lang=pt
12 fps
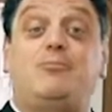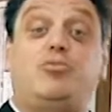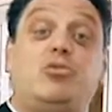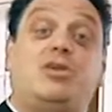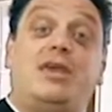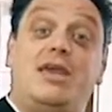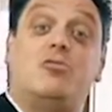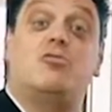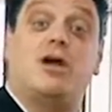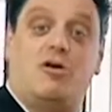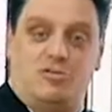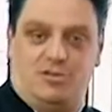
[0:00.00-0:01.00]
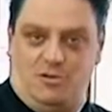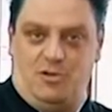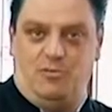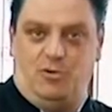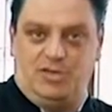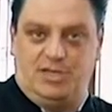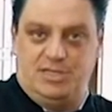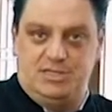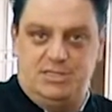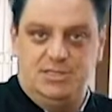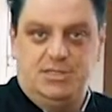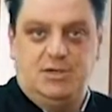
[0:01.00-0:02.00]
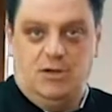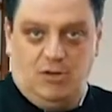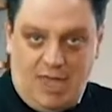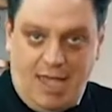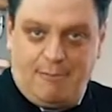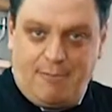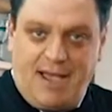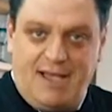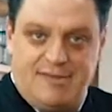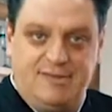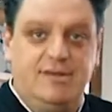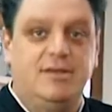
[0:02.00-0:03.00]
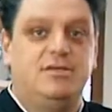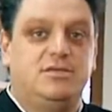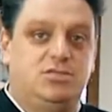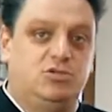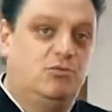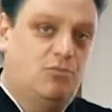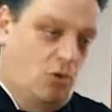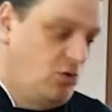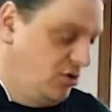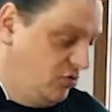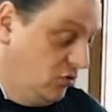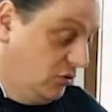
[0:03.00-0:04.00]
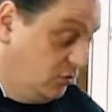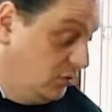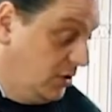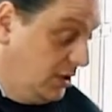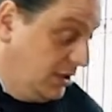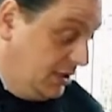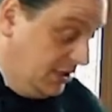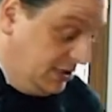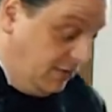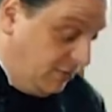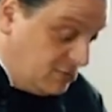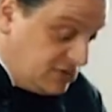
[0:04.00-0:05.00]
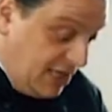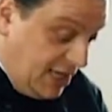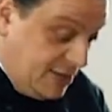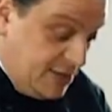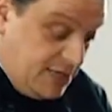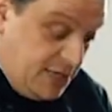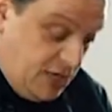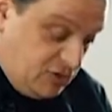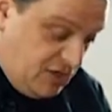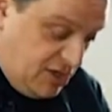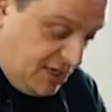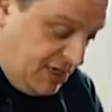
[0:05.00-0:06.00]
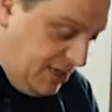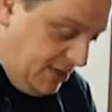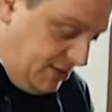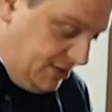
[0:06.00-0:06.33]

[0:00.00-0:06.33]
por que, que o caldo é tão importante. É a base de um bom risoto. Então vamos lá. Eu tenho aqui,